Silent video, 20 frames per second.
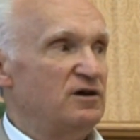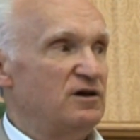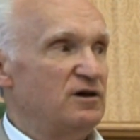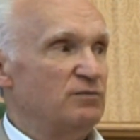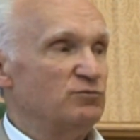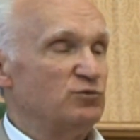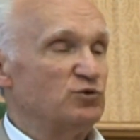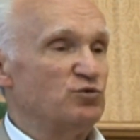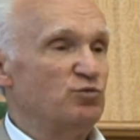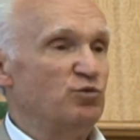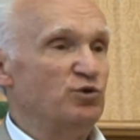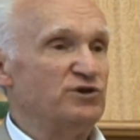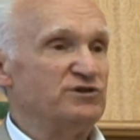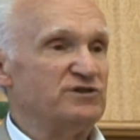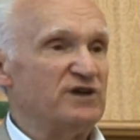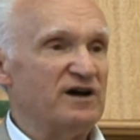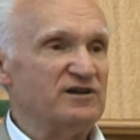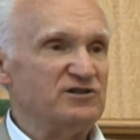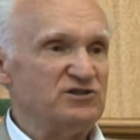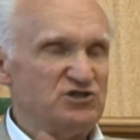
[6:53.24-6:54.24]
Потому что будет
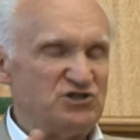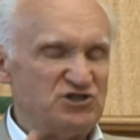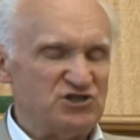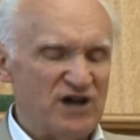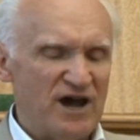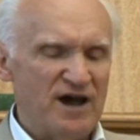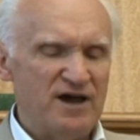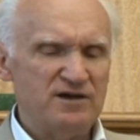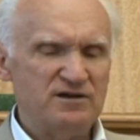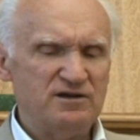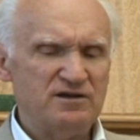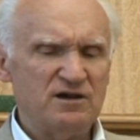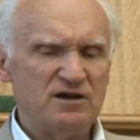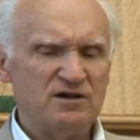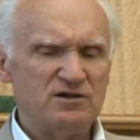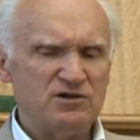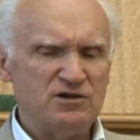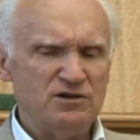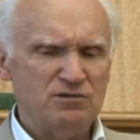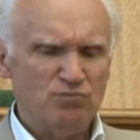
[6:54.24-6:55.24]
отчаяние
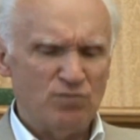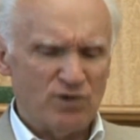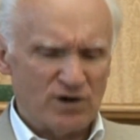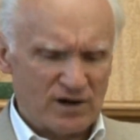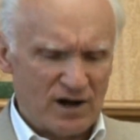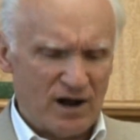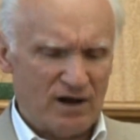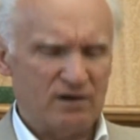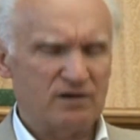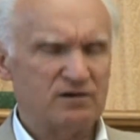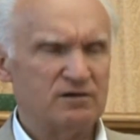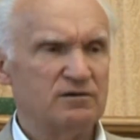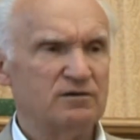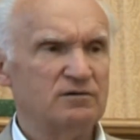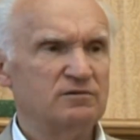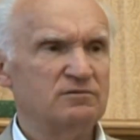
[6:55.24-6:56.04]
и мрак.